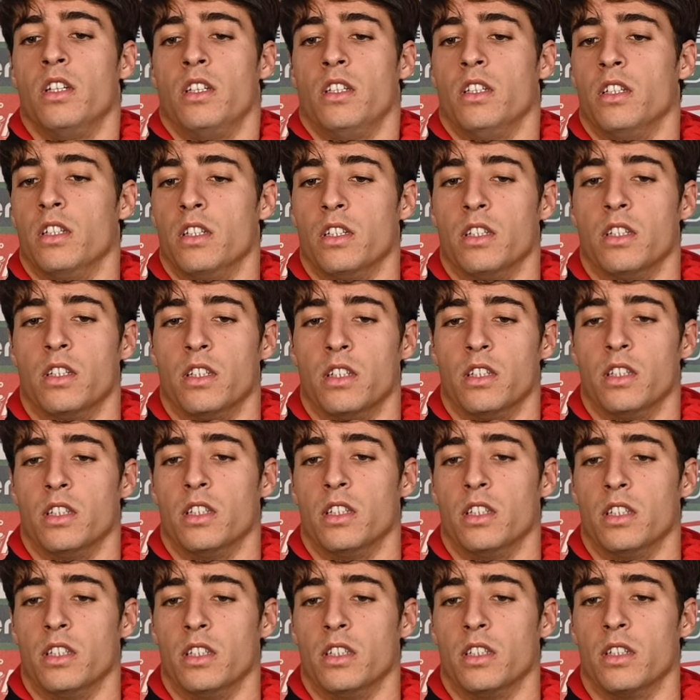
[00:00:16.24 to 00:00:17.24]

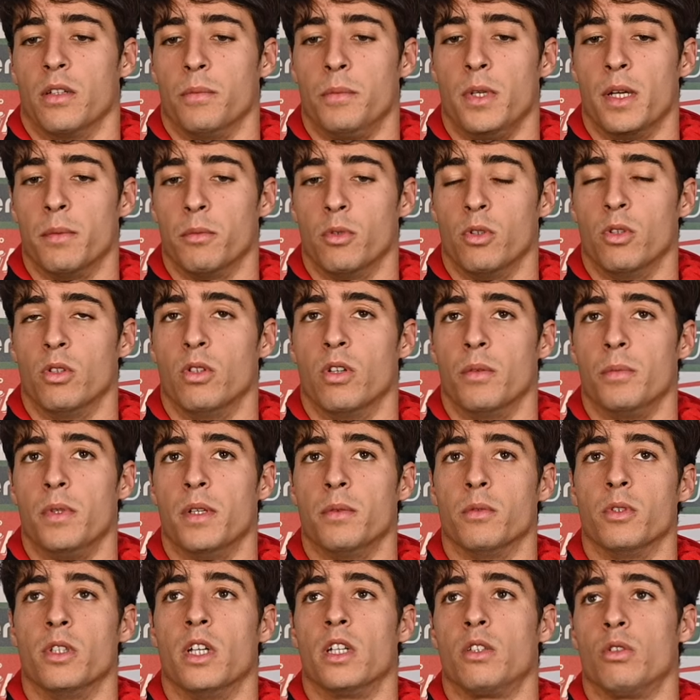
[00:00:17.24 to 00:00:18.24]
E abbiamo,
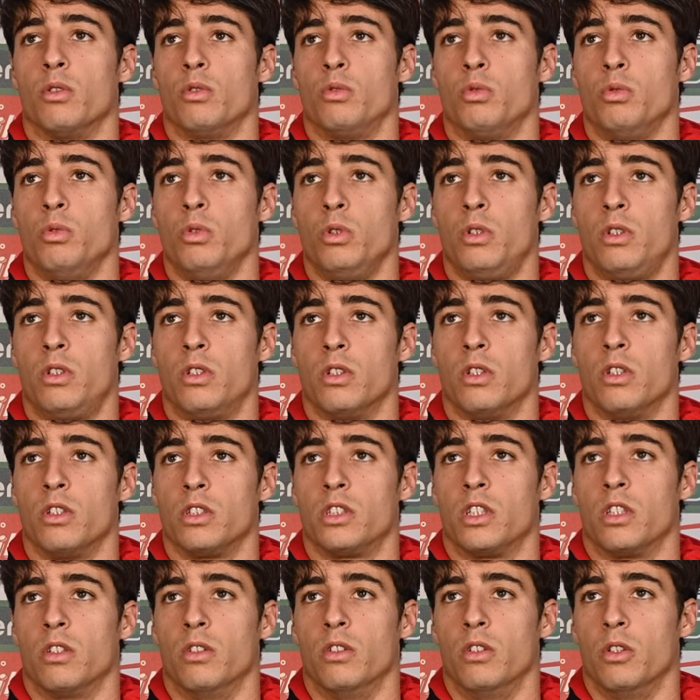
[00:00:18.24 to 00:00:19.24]
abbiamo, dato tutto,
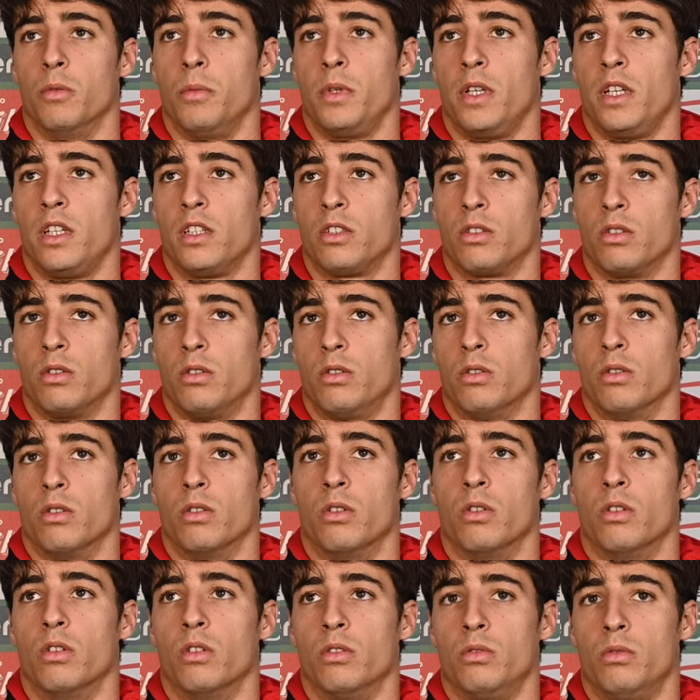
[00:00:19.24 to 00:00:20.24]
secondo me,
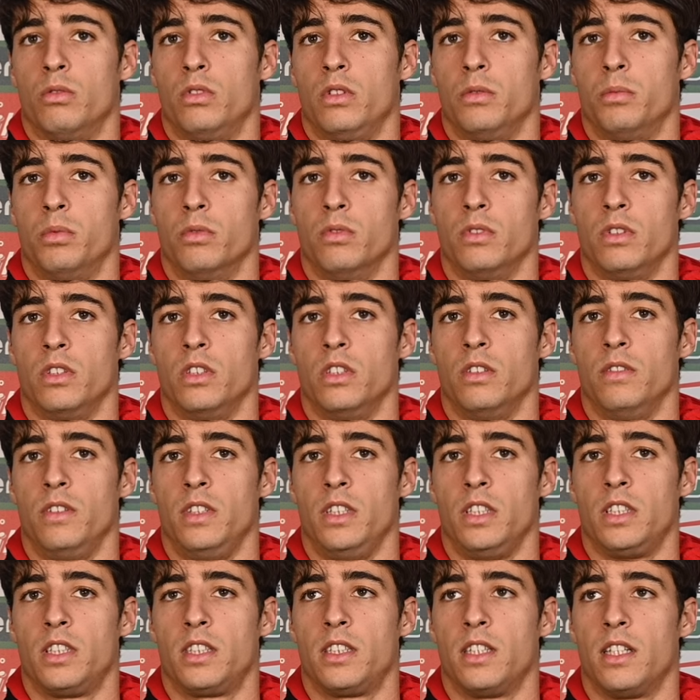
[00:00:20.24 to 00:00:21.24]
sotto tutti i punti di
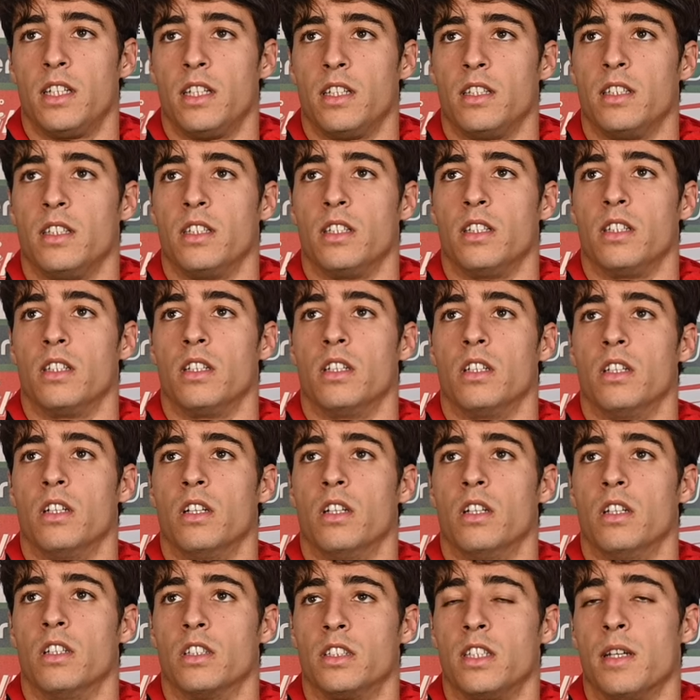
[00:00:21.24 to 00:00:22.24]
vista
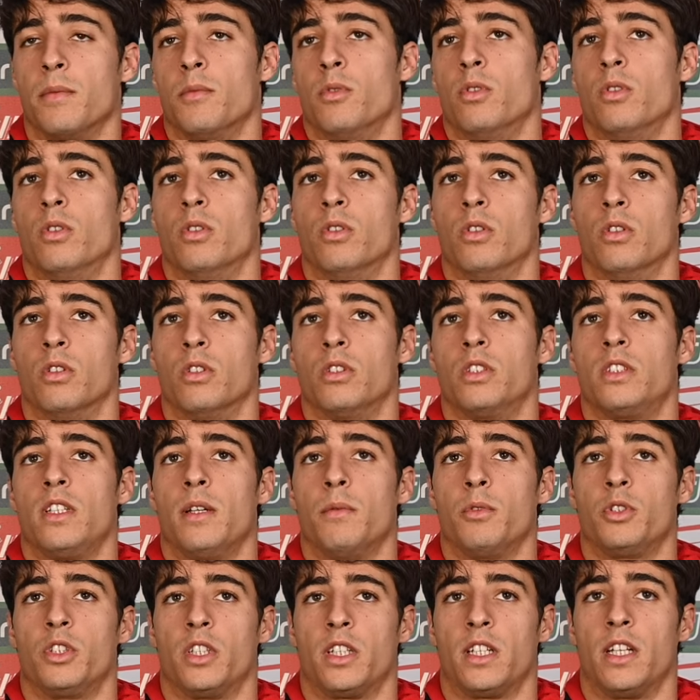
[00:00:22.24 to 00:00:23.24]
e stiamo,
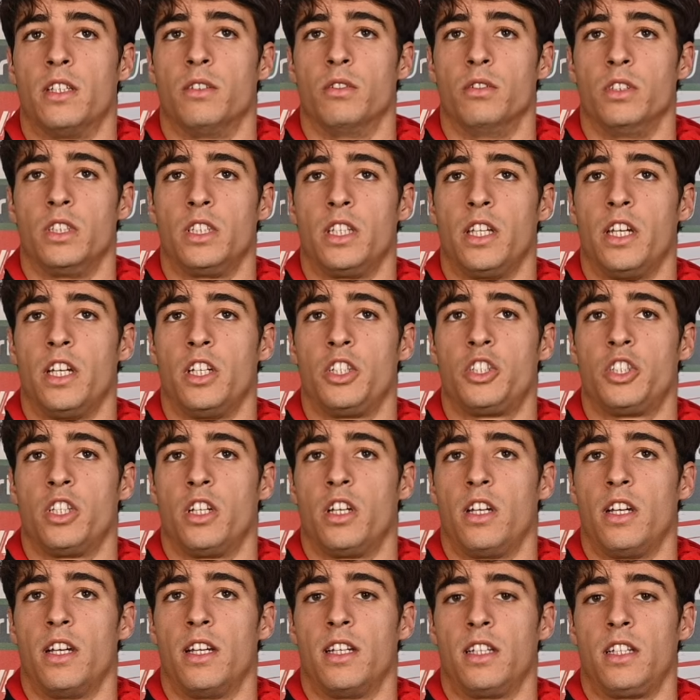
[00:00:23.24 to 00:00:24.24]
stiamo cercando di
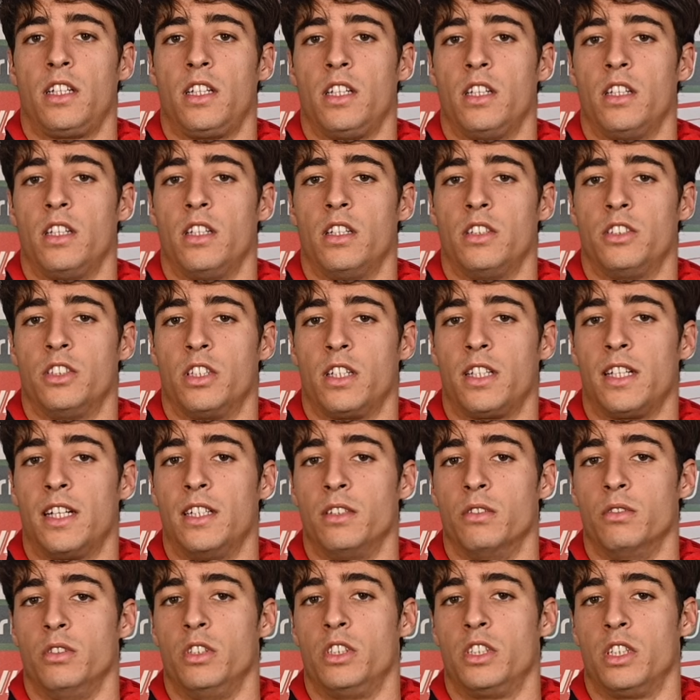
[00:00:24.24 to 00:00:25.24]
crescere anche
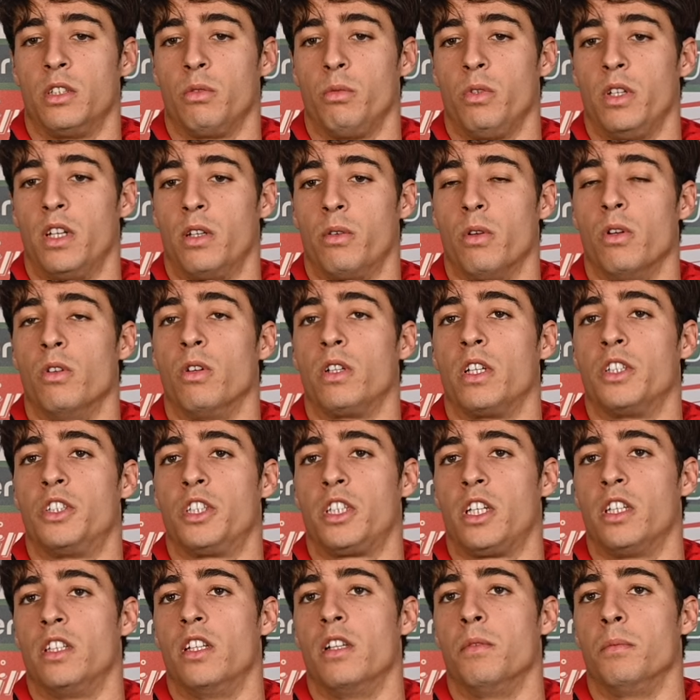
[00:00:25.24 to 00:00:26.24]
cercando di seguire quello che
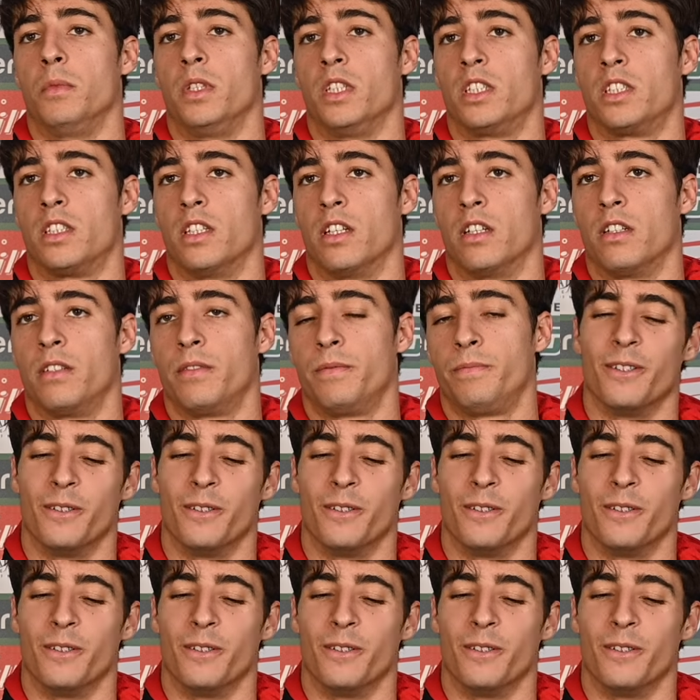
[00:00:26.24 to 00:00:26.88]
ci chiede il mister.